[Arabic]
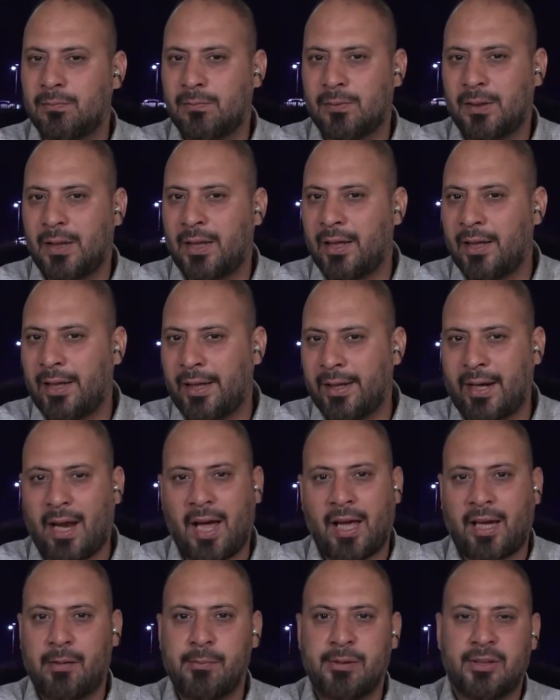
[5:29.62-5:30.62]
آه،
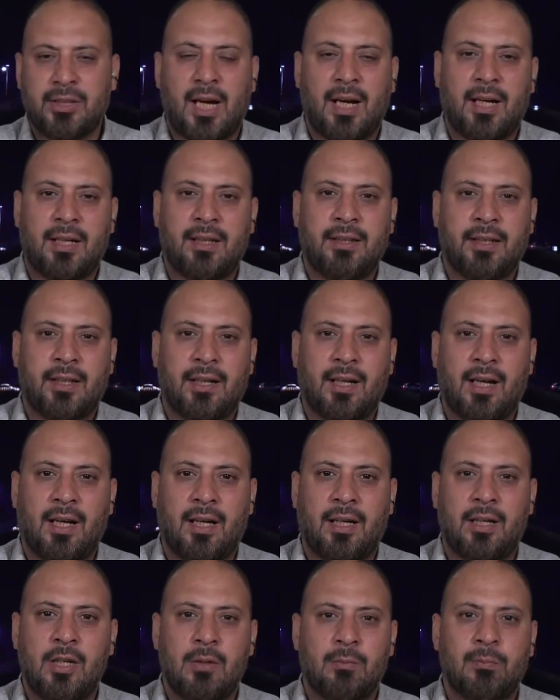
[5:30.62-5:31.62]
عراقي من داخل
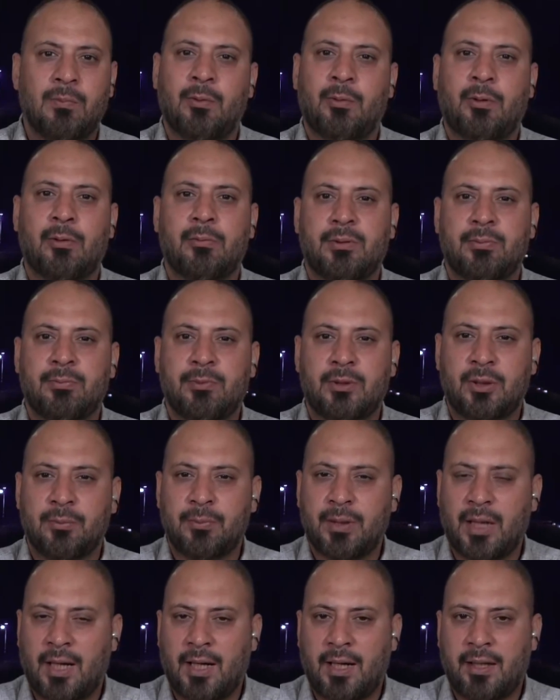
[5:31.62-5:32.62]
العراق ممكن
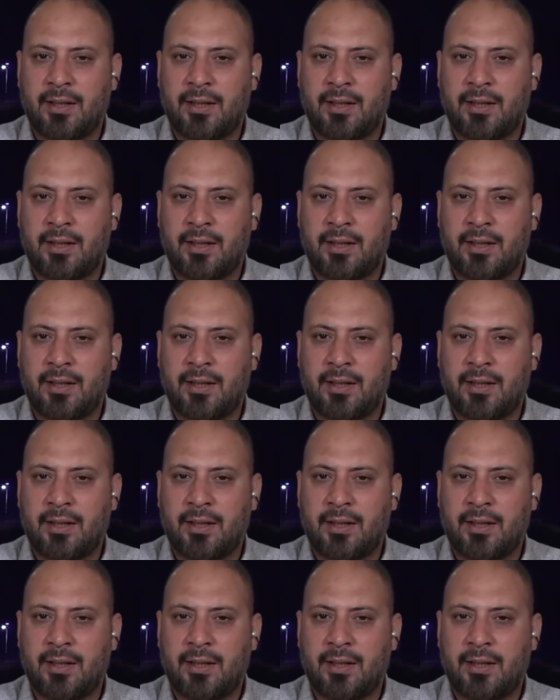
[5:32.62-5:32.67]
تمنحها